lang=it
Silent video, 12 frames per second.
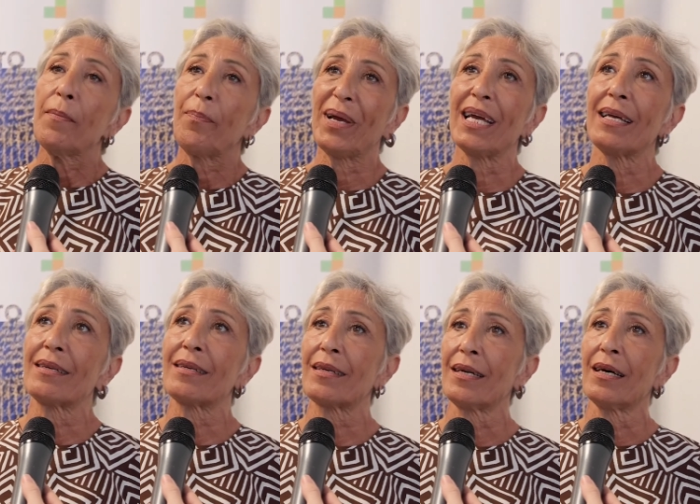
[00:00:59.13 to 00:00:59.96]
per
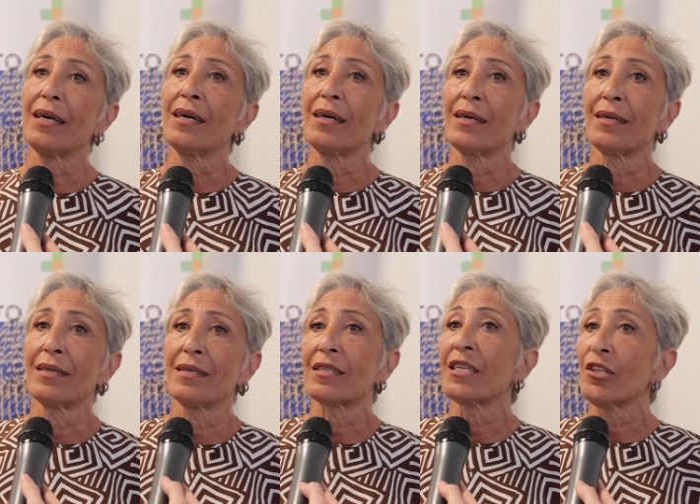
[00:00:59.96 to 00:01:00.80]
eh,
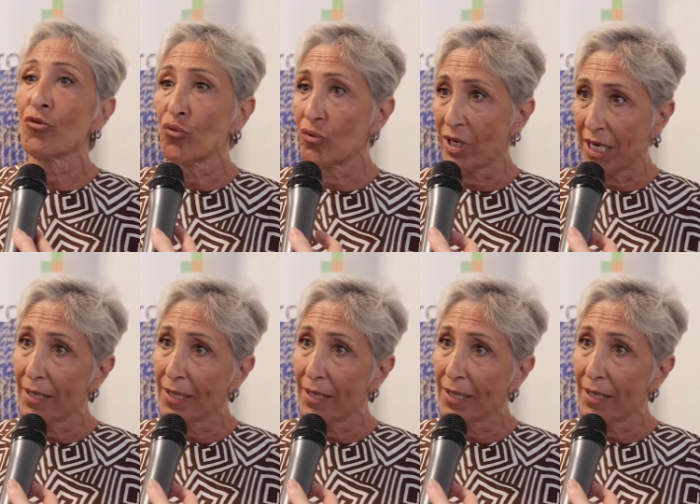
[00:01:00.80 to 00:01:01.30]
eh ridurre